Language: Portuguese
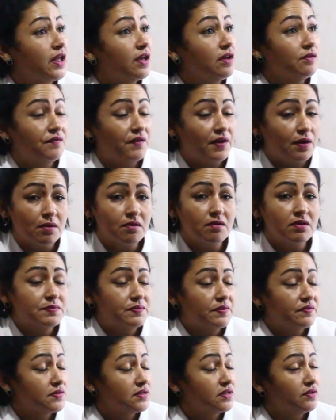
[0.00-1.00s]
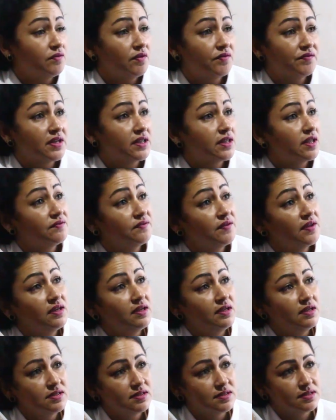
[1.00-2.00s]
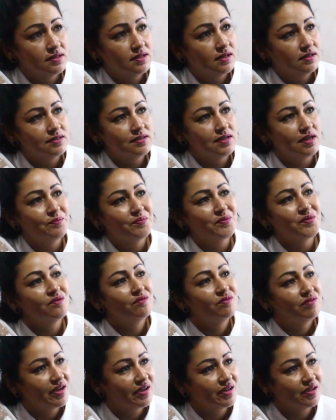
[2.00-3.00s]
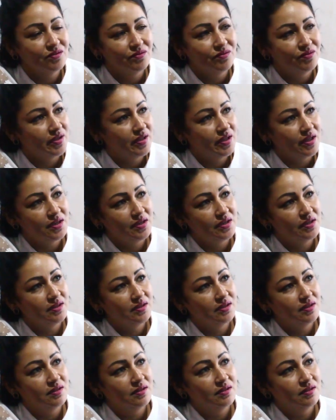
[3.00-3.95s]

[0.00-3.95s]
Eu falo uma coisa para você, eu vou ficar até feliz se ele provar que não foi ele.